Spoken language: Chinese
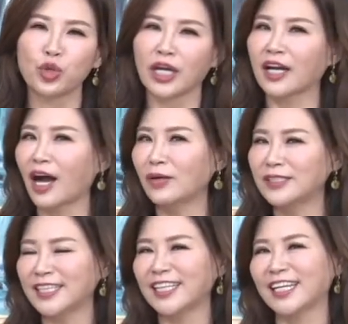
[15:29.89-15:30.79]
最
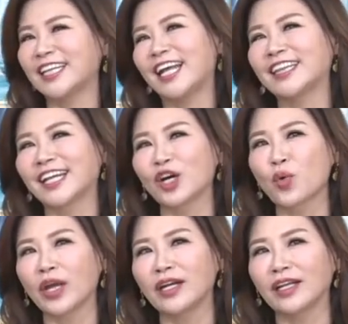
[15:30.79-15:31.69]
高阶的天德
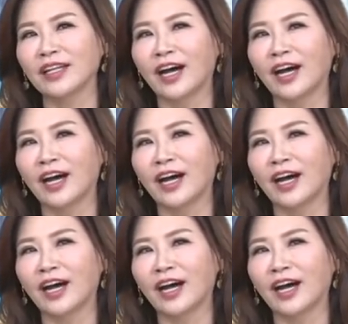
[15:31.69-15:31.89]
贵人